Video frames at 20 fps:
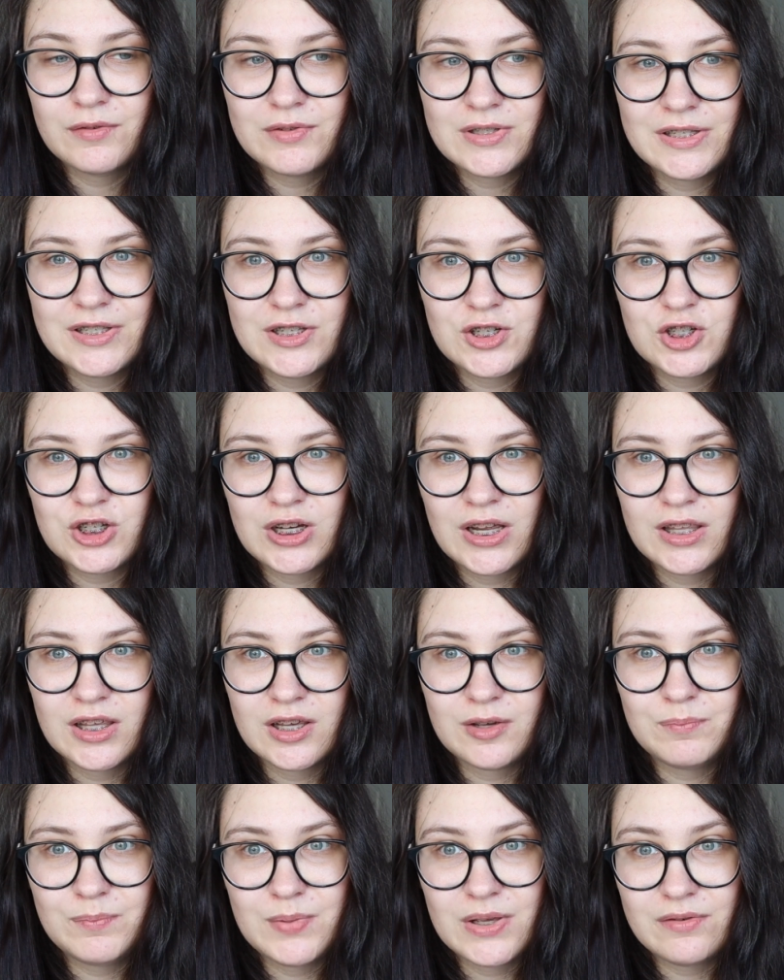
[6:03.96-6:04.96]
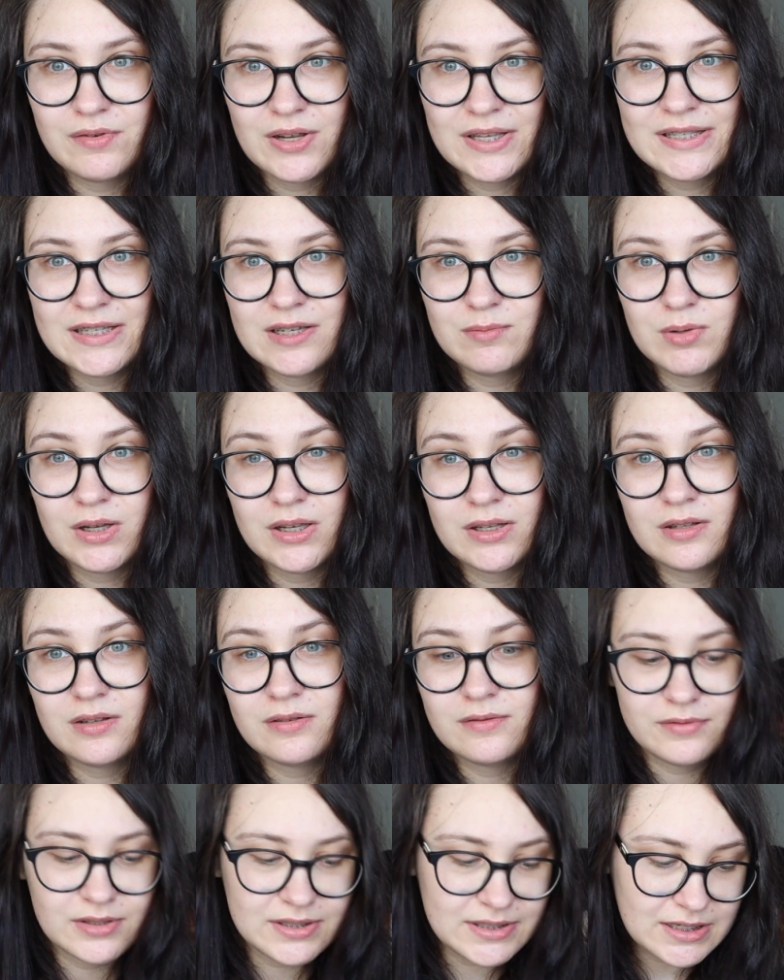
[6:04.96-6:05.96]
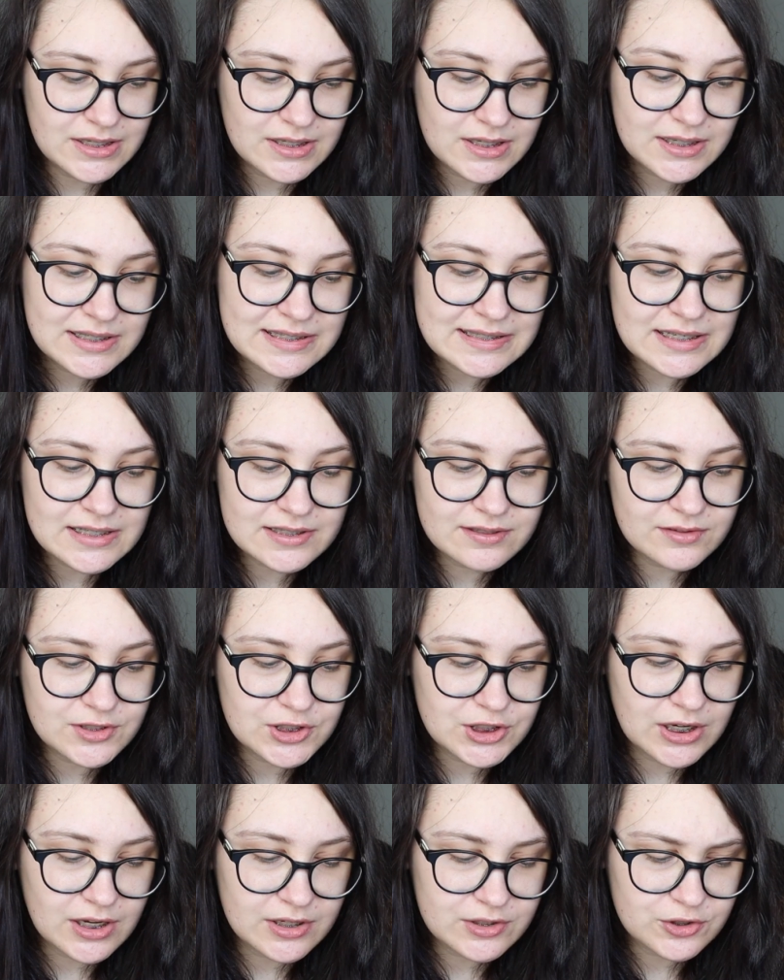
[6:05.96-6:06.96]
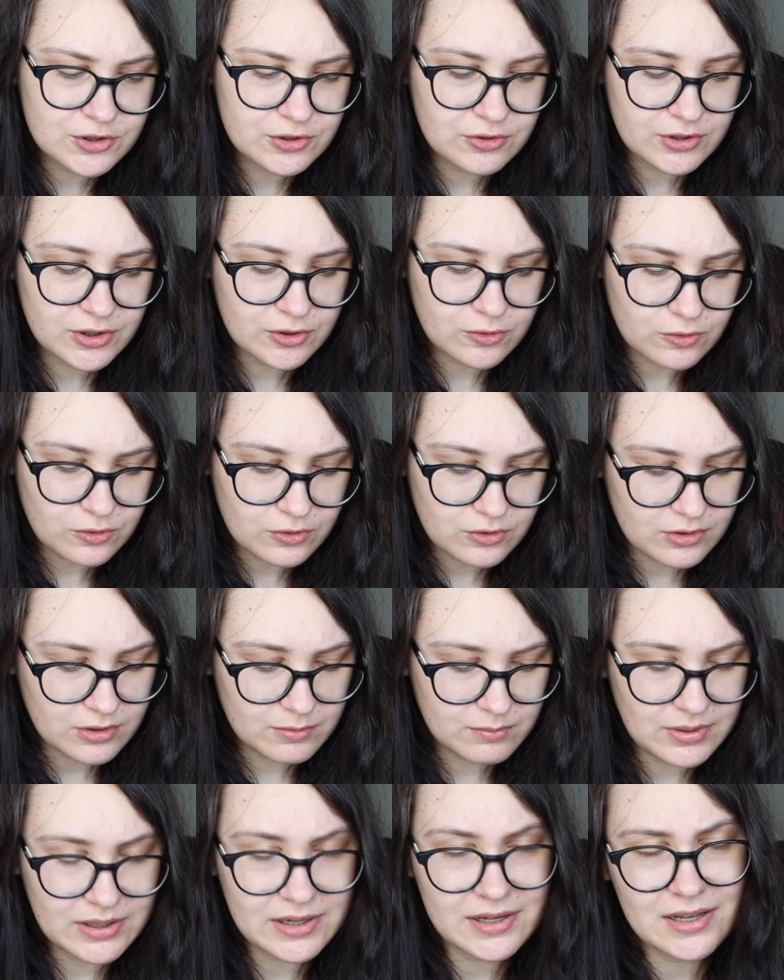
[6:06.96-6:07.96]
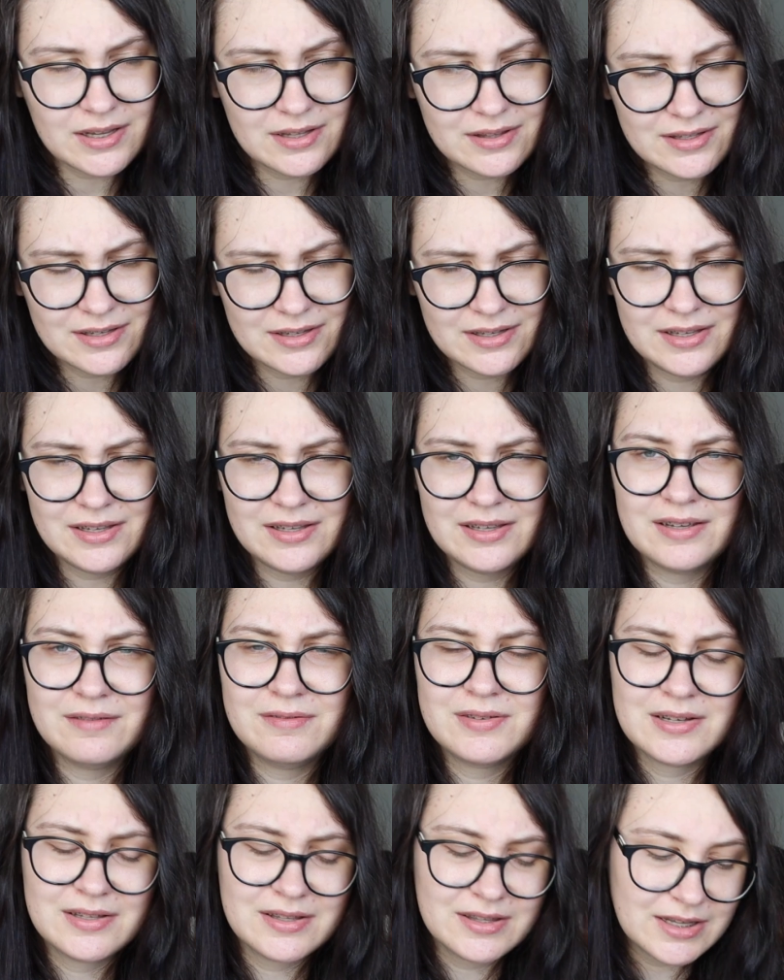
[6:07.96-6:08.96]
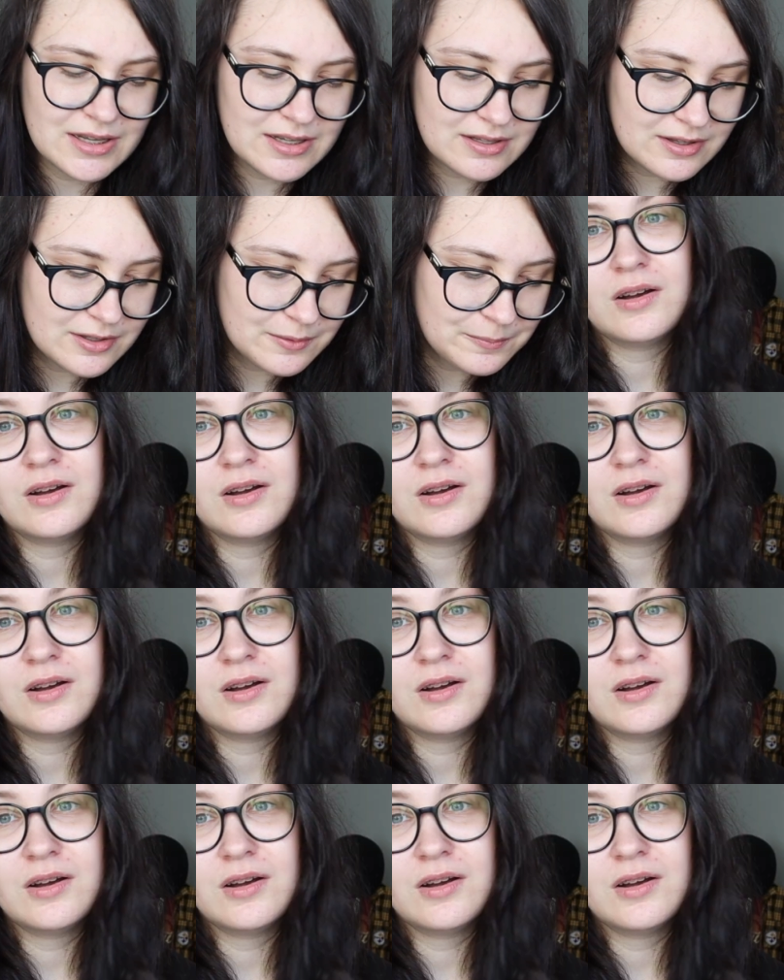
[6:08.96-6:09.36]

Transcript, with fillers: в содержании, первая тема — это введение, где освещается, что такое backend и frontend.